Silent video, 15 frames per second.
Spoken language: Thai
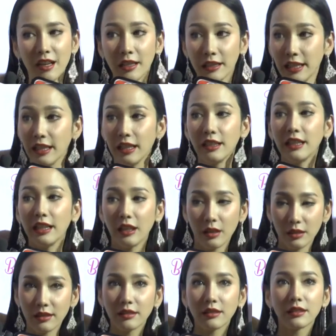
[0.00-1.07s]
ดีดี
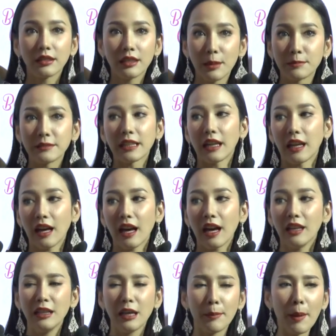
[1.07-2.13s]
เกือบเสร็จแล้วค่ะ
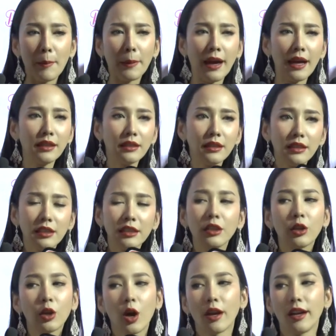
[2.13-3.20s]
เหลือแบบแค่นิ
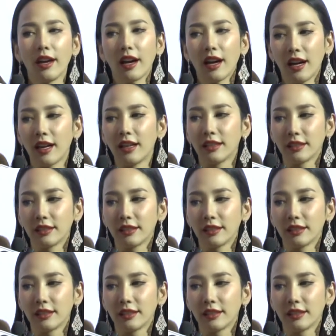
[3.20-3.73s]
ดๆหน่อยๆอะค่ะ